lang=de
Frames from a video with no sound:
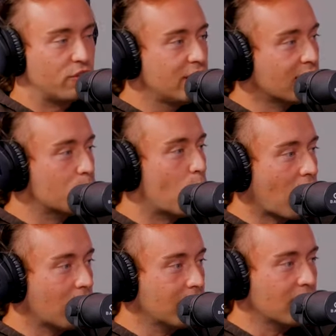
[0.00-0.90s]
wieder eine
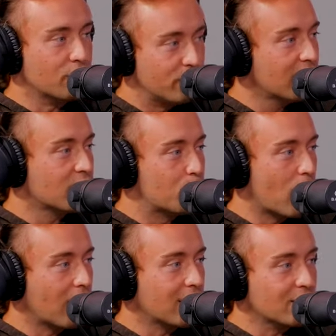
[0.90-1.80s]
Parallele, wieder eine
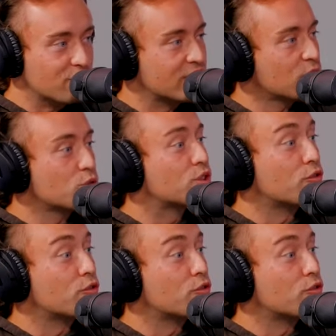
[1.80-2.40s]
Parallele, wir ja. sind uns